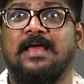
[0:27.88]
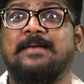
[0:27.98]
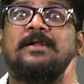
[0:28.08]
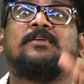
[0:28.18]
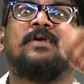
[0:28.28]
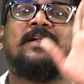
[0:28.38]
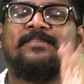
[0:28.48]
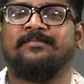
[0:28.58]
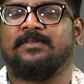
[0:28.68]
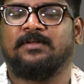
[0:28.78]
ఏప్రిల్ ట్వంటీ
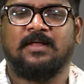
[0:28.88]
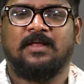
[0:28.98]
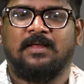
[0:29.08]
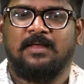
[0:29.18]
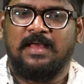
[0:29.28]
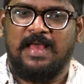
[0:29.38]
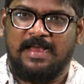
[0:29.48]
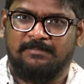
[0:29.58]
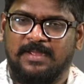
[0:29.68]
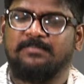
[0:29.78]
ఫిఫ్త్
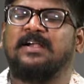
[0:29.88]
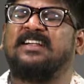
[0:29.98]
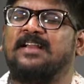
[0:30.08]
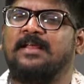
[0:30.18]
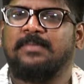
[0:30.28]
ఆ అబ్బాయి బర్త్డే